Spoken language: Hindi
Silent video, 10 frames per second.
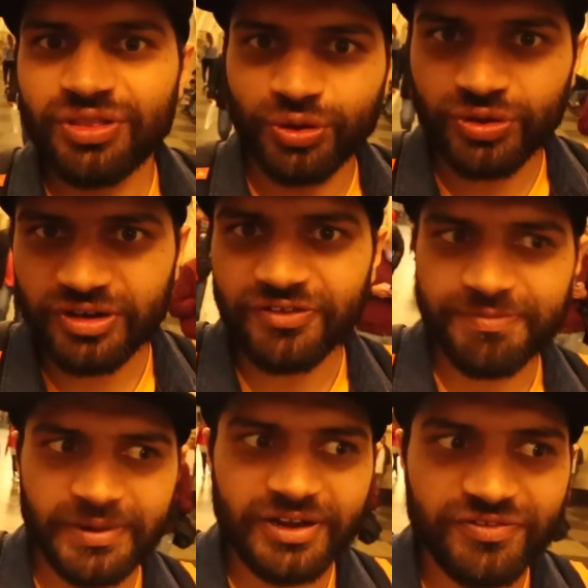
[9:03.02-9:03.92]
दोनों तरफ
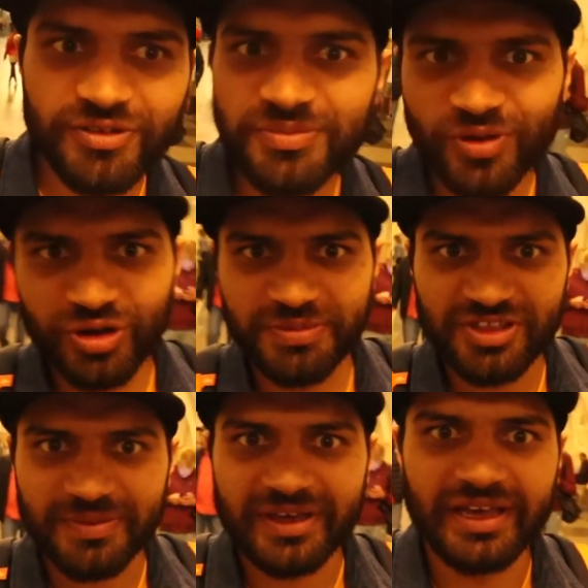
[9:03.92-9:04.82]
प्लेटफॉर्म और
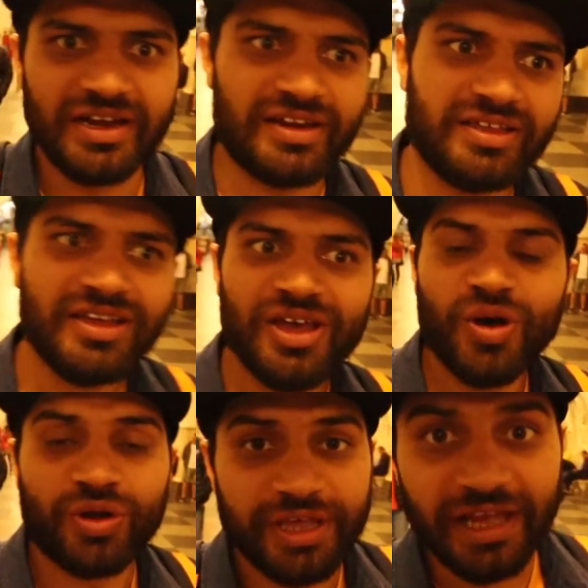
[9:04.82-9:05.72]
बीच में एक गैलरी
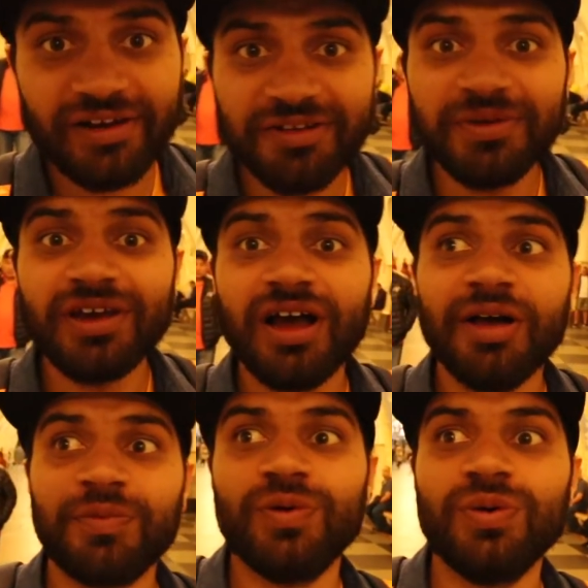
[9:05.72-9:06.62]
और गैलरी में
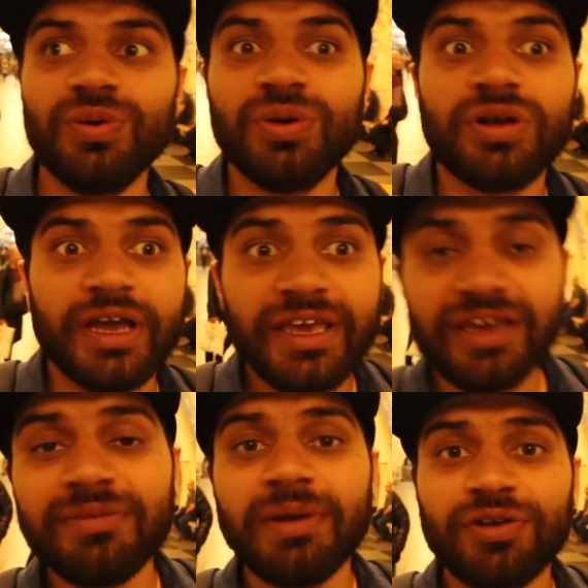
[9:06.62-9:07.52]
आपको कई
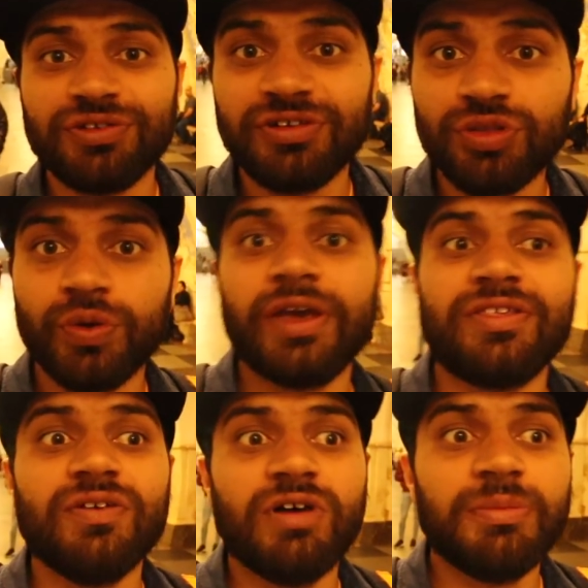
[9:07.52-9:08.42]
कई मेट्रो स्टेशन तो
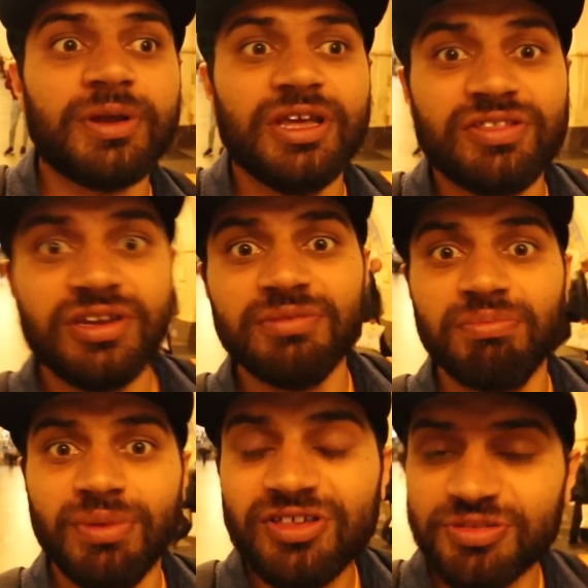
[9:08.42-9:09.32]
ऐसे हैं वहाँ पर इतनी
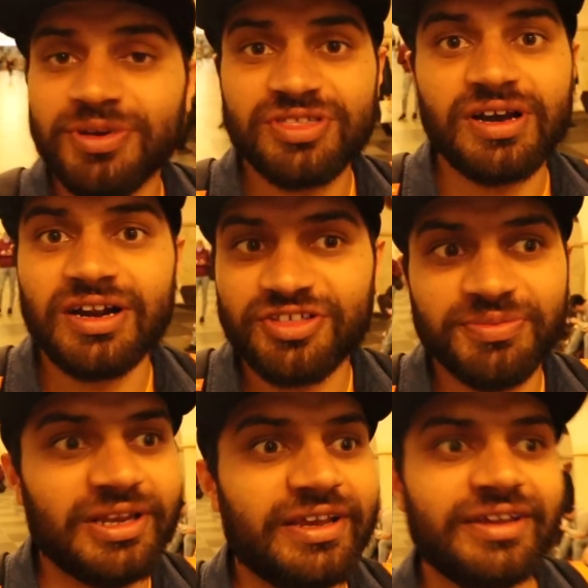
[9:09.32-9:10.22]
मस्त मस्त आर्ट्स
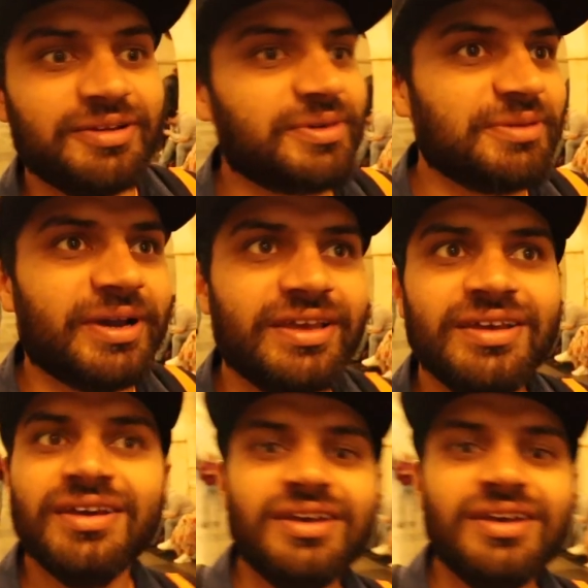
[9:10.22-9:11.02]
मिलेंगे ना कि भाई